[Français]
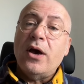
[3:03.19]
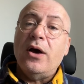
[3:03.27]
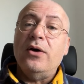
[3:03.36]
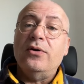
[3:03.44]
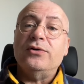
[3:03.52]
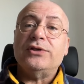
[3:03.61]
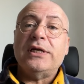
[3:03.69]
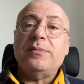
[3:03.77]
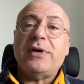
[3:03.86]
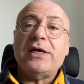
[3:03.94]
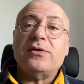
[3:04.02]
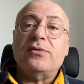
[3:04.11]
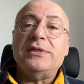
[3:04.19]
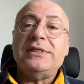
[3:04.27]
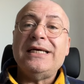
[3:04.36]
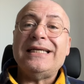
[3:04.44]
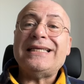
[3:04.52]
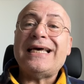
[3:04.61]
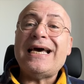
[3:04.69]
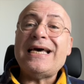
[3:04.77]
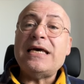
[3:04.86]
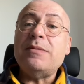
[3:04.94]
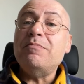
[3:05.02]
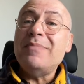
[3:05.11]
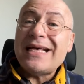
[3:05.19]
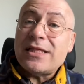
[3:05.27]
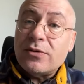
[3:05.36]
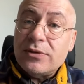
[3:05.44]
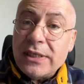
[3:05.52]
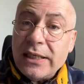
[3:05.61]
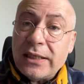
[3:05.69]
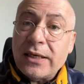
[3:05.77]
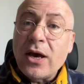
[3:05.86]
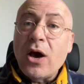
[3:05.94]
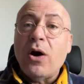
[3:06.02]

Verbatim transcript: euh, j'allais presque dire très maçonnique,